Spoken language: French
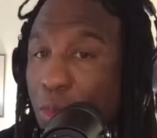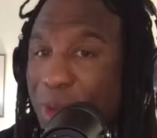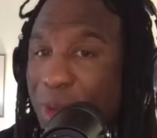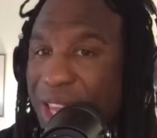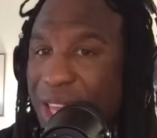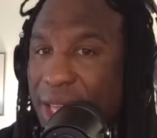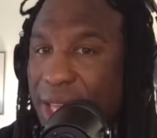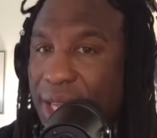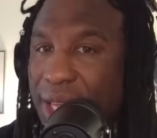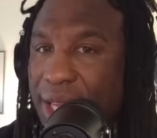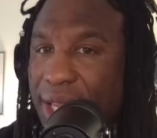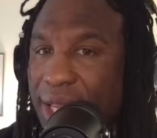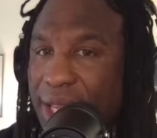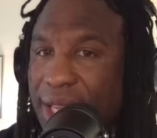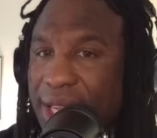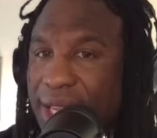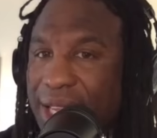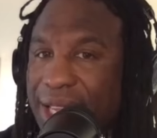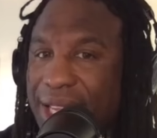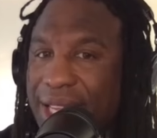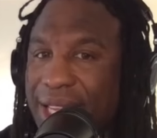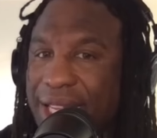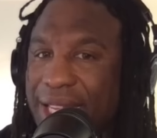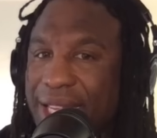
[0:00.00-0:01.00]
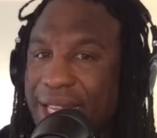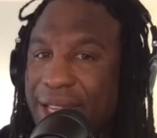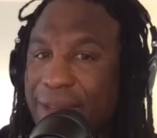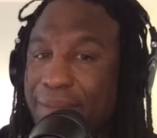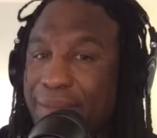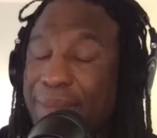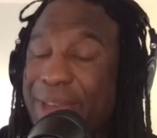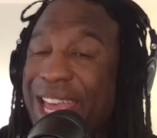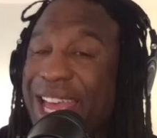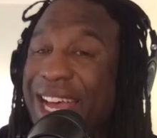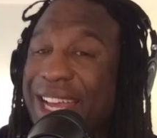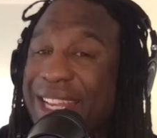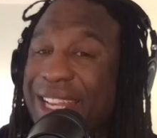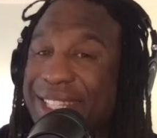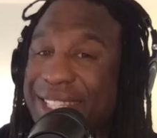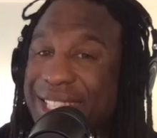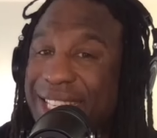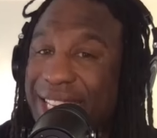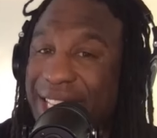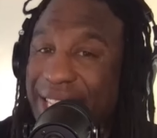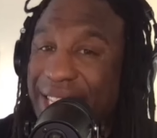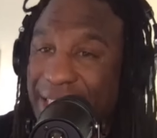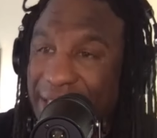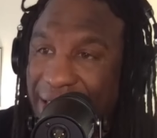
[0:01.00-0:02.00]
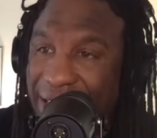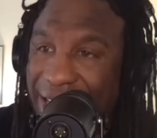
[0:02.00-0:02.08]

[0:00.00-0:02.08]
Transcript: oui. Ouais. Mais en série,